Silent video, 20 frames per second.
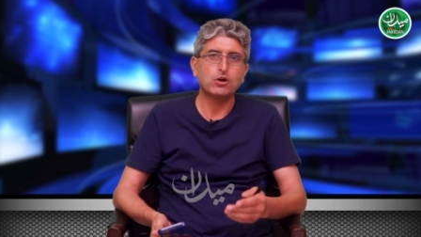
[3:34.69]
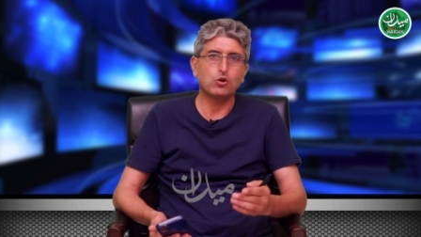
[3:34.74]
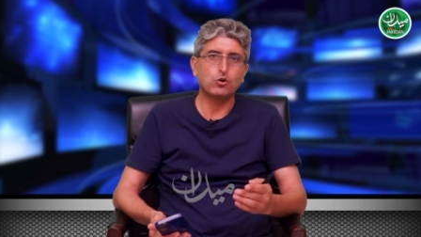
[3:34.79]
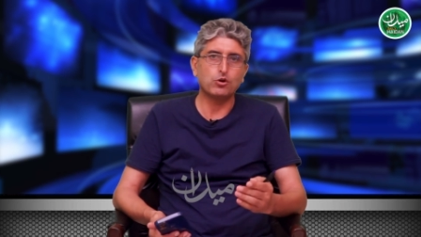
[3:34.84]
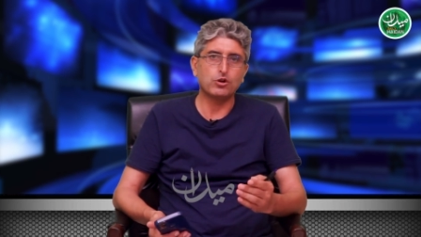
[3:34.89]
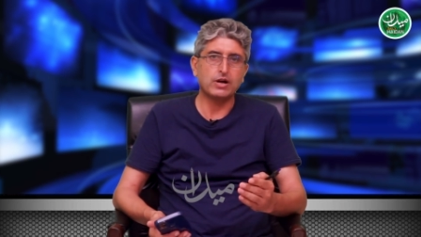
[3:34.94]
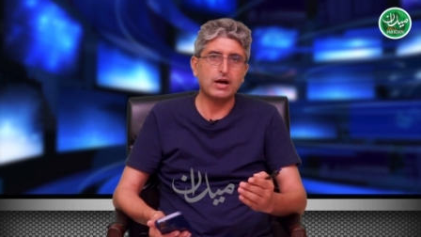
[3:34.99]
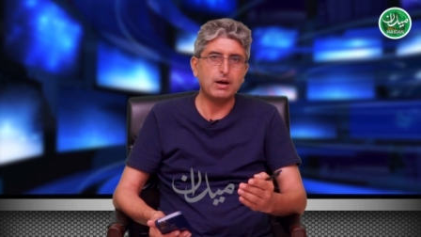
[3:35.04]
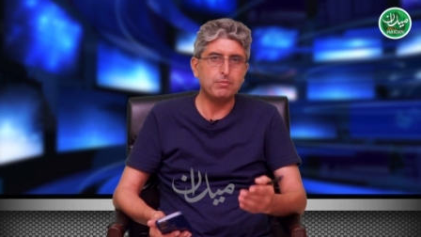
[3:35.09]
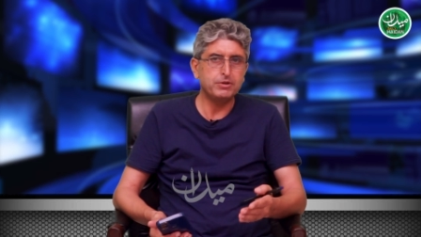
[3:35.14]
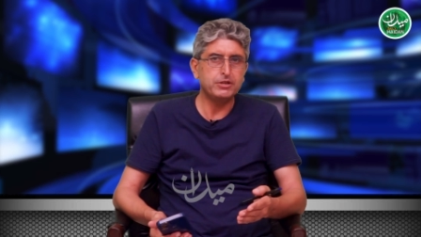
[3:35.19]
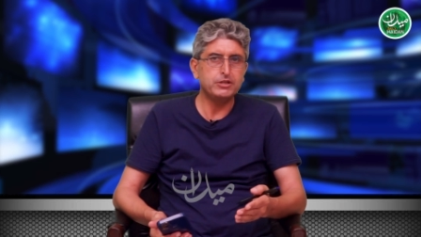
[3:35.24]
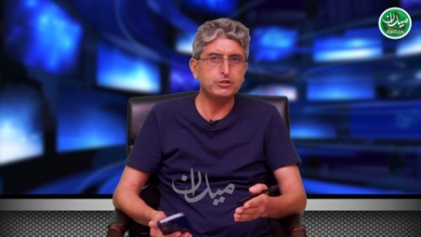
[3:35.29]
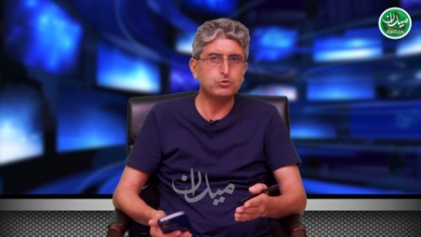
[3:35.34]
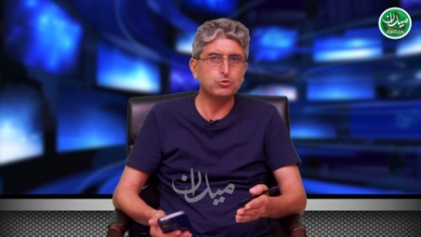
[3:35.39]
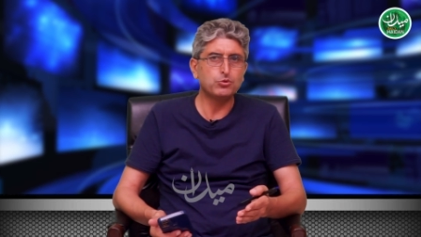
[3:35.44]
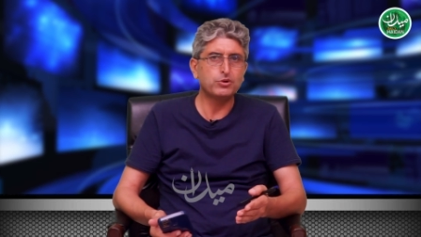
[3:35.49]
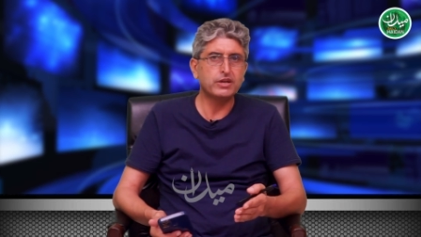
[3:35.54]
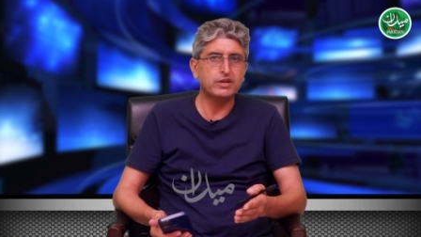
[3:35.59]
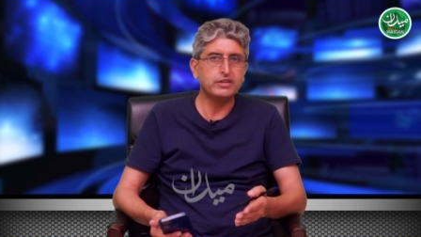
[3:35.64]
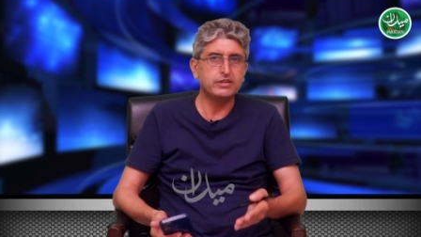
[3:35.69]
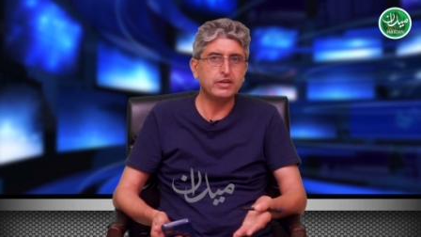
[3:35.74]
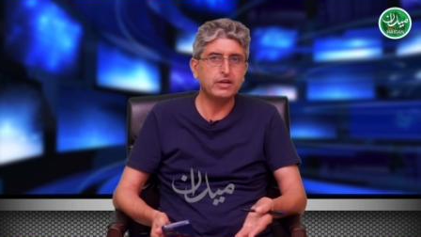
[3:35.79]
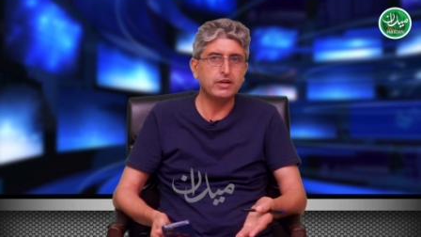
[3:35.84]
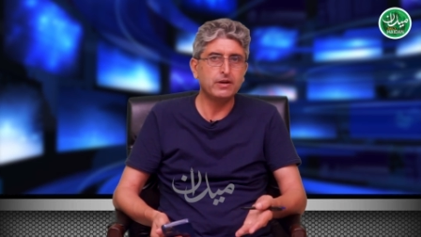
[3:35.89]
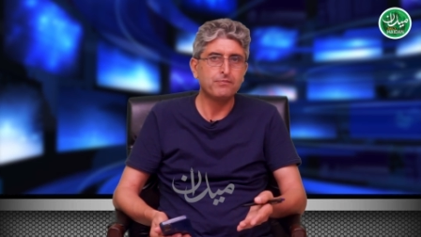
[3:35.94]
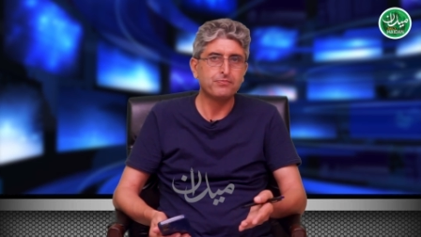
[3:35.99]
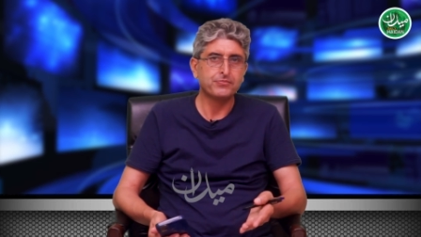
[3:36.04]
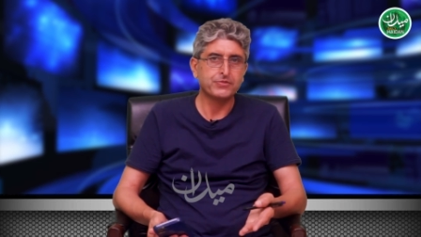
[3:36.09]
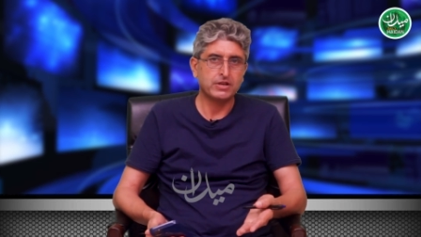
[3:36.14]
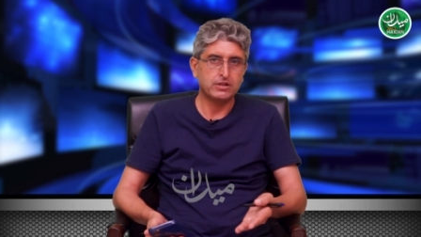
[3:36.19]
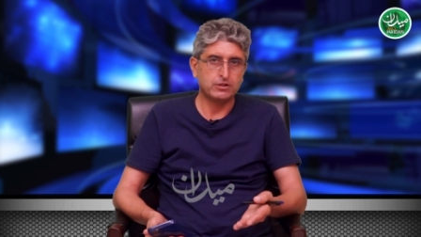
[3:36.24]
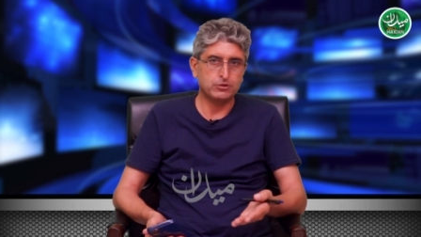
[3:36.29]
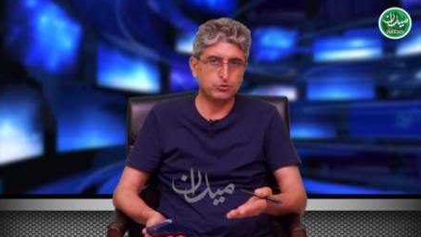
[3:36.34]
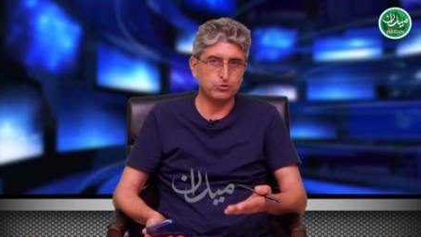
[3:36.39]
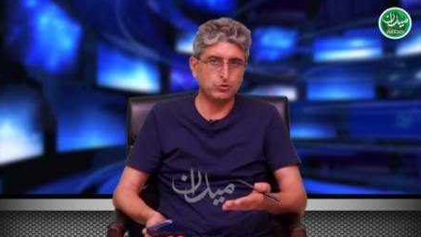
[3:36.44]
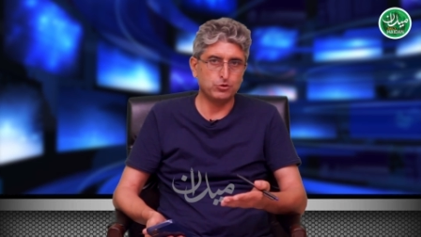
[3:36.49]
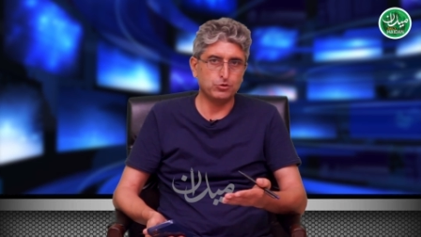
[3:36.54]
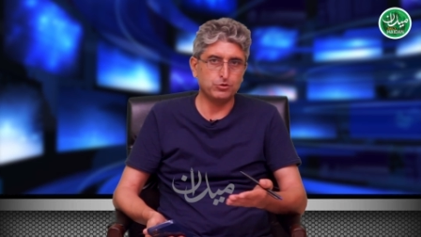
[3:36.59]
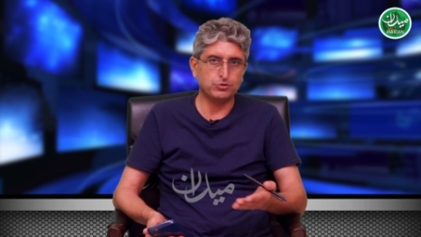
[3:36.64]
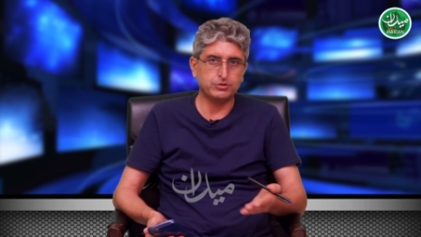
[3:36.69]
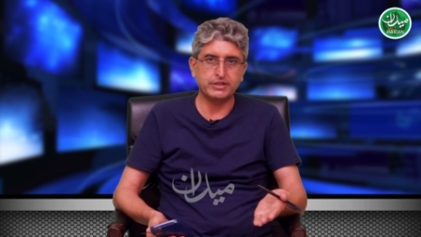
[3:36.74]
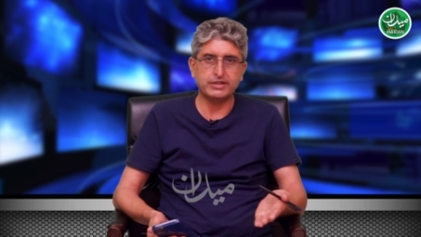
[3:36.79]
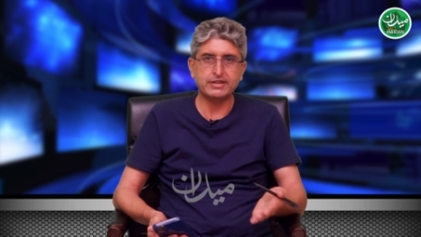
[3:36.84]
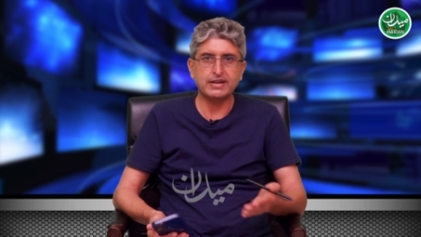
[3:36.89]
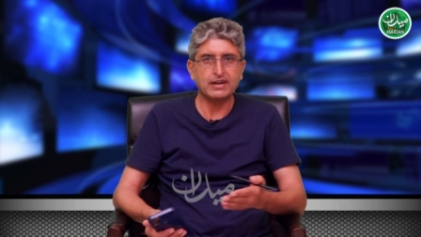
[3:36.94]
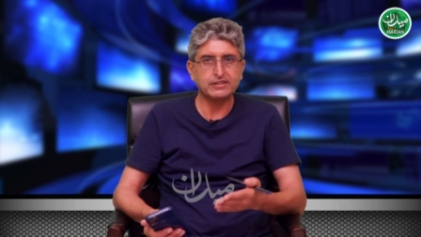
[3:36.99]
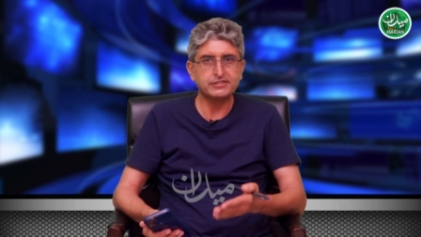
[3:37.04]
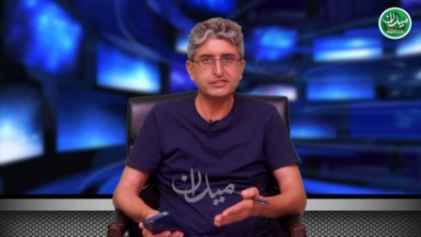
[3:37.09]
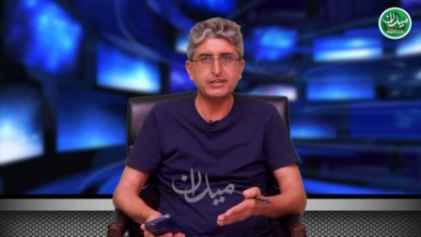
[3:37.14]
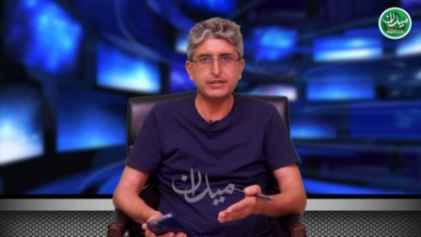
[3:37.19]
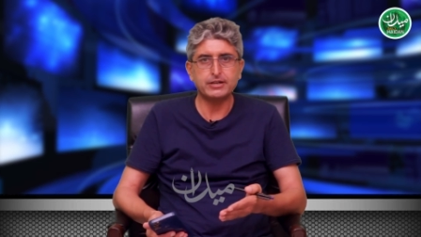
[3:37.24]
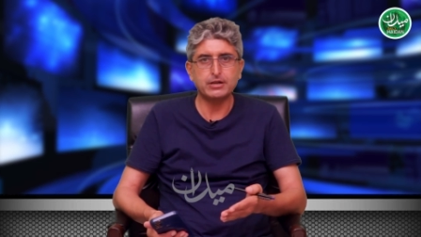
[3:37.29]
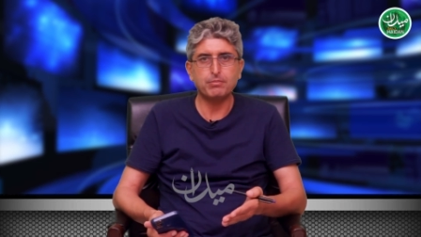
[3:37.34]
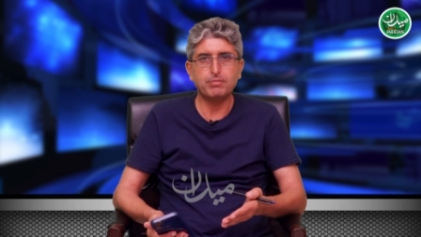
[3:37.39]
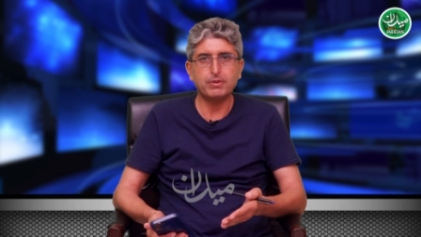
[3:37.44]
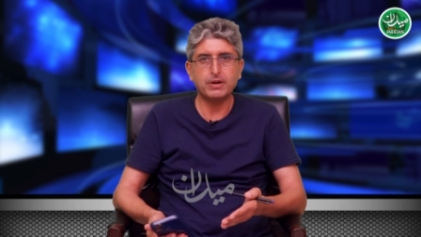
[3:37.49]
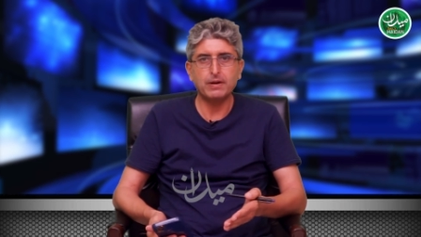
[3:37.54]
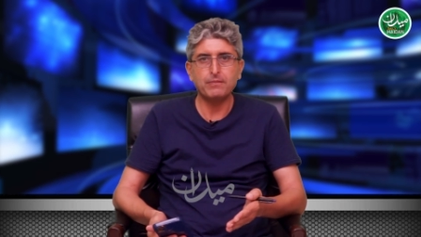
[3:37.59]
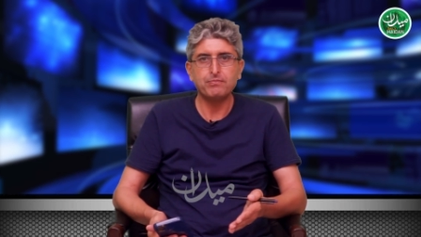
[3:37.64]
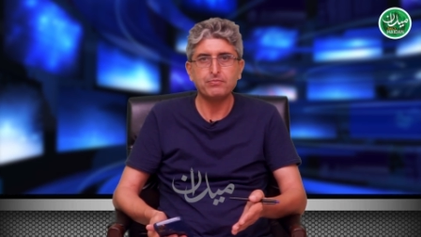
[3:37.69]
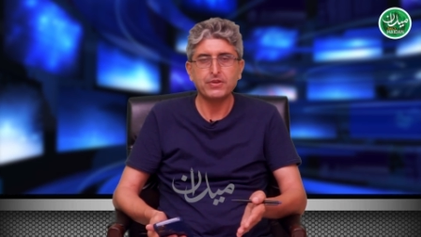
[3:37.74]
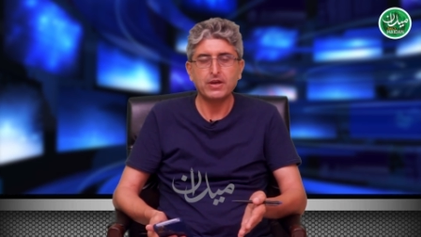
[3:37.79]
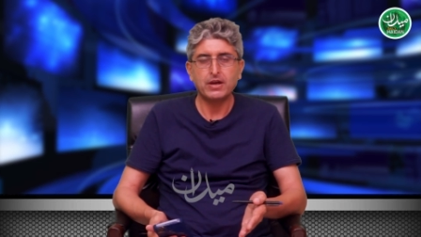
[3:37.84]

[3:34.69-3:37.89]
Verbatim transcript: और अभी चूँकि ये जो निगरान सेटअप है